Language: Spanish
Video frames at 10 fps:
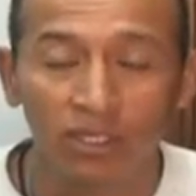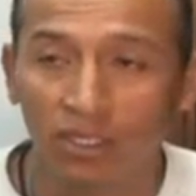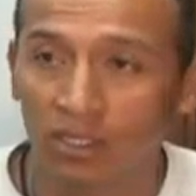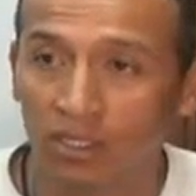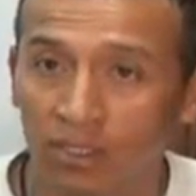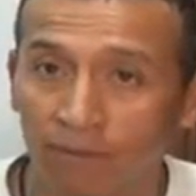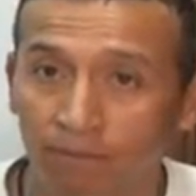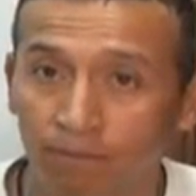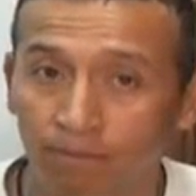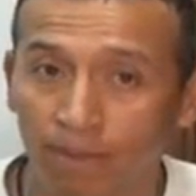
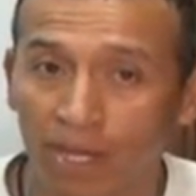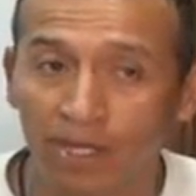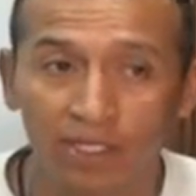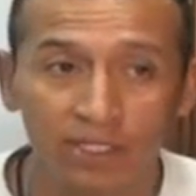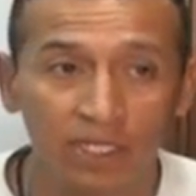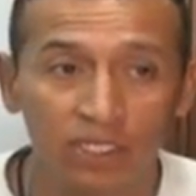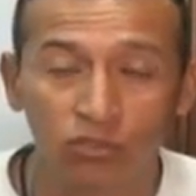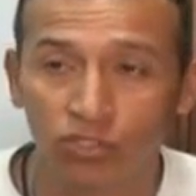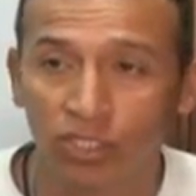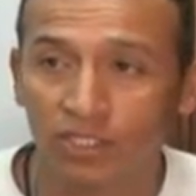Em, agradecerles a
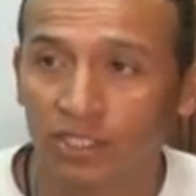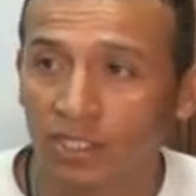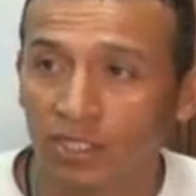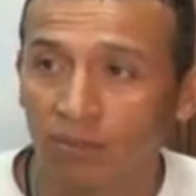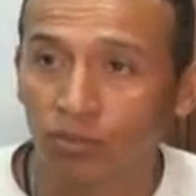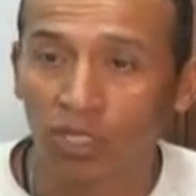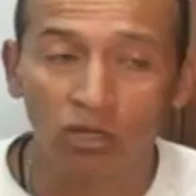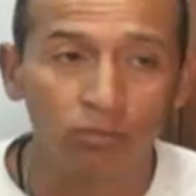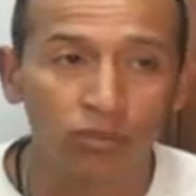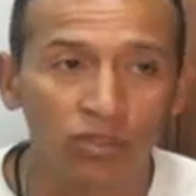ustedes por
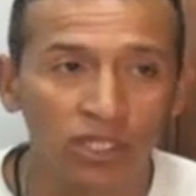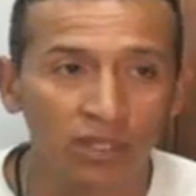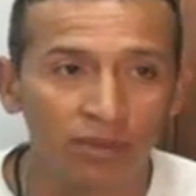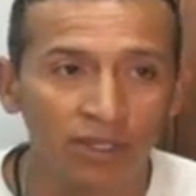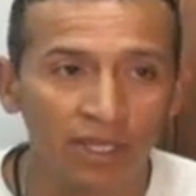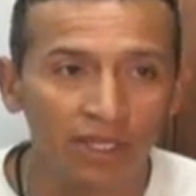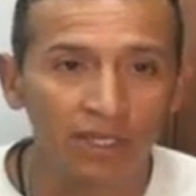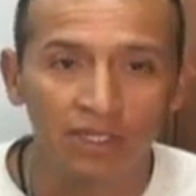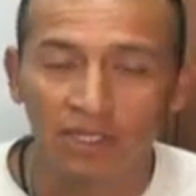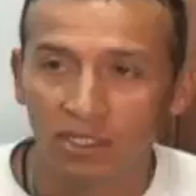la oportunidad
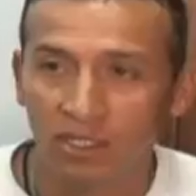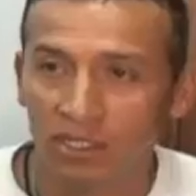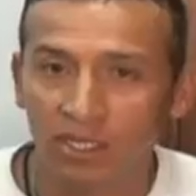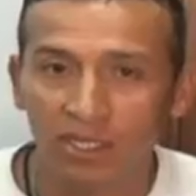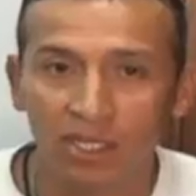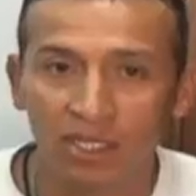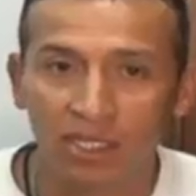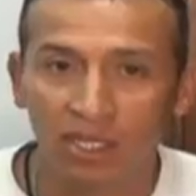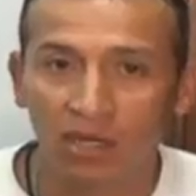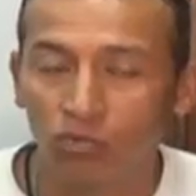brindada y nada, y
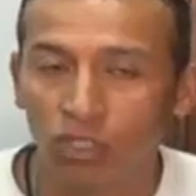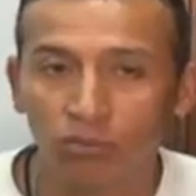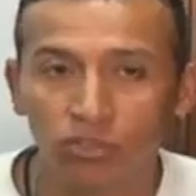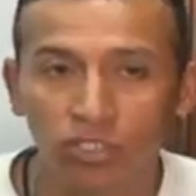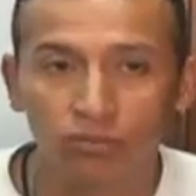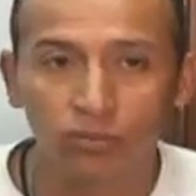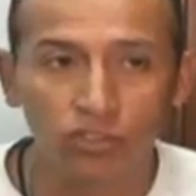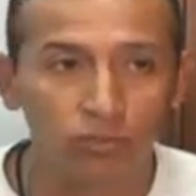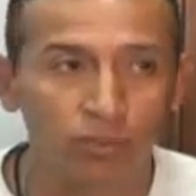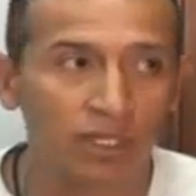que aunemos
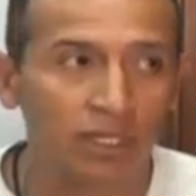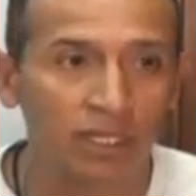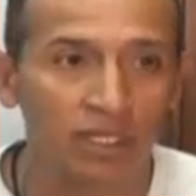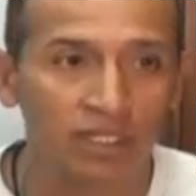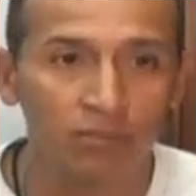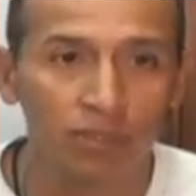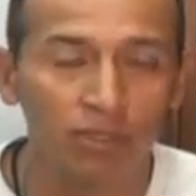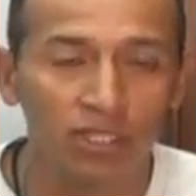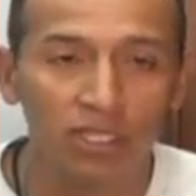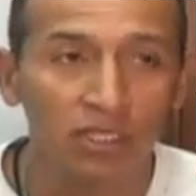esfuerzos para que
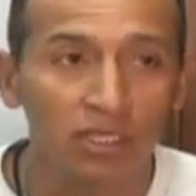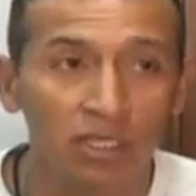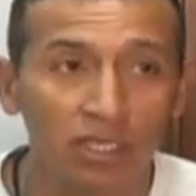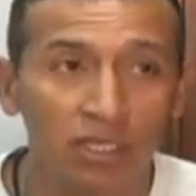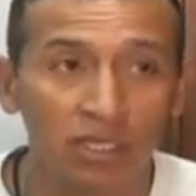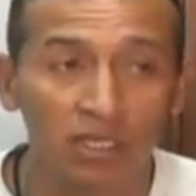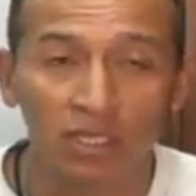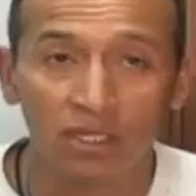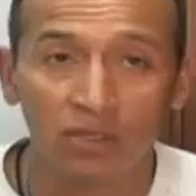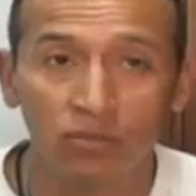simplemente
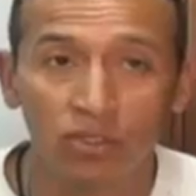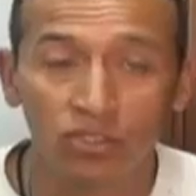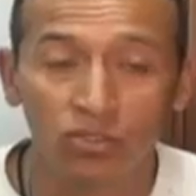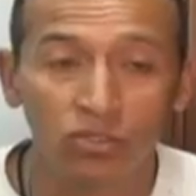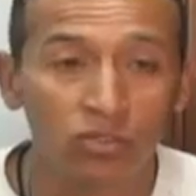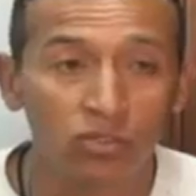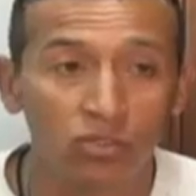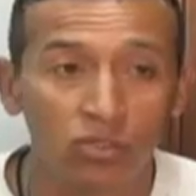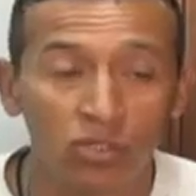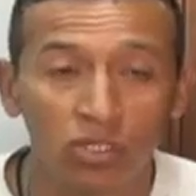eh,
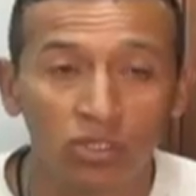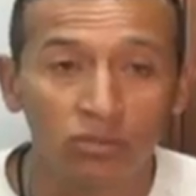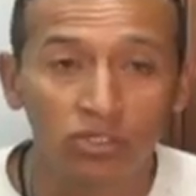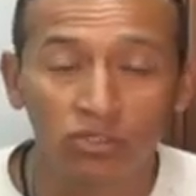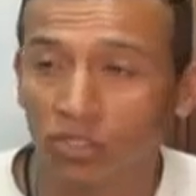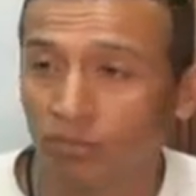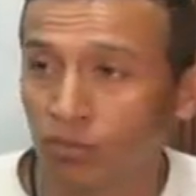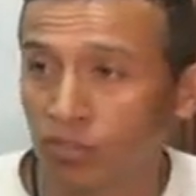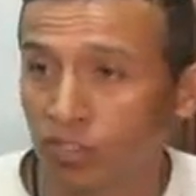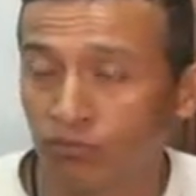nuestro, nuestro
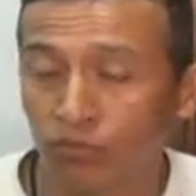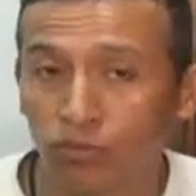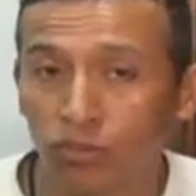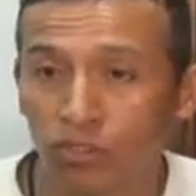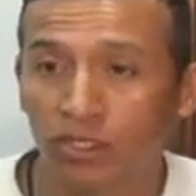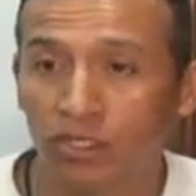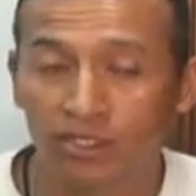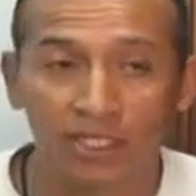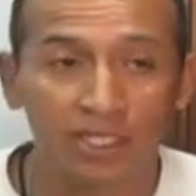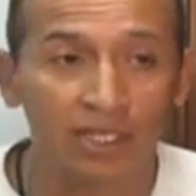deporte, fútbol, eh,
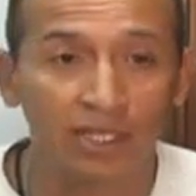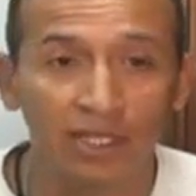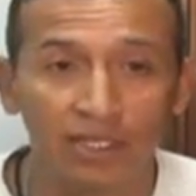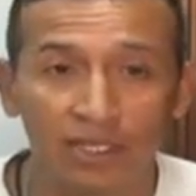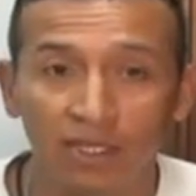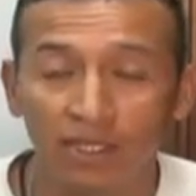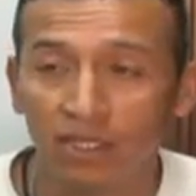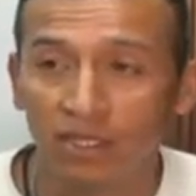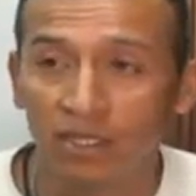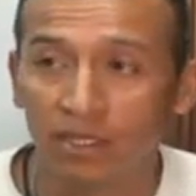salga adelante
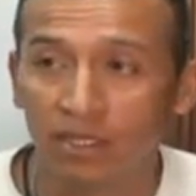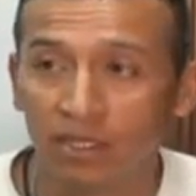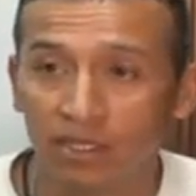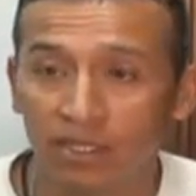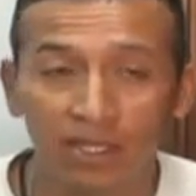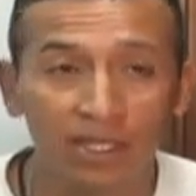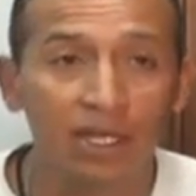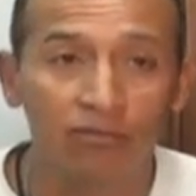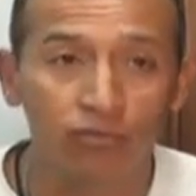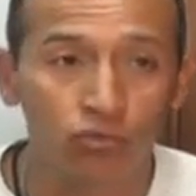y tenga
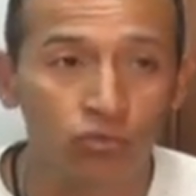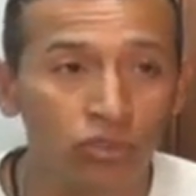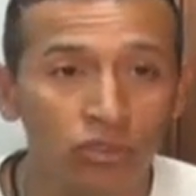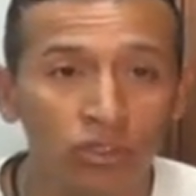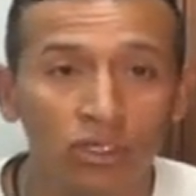a futuro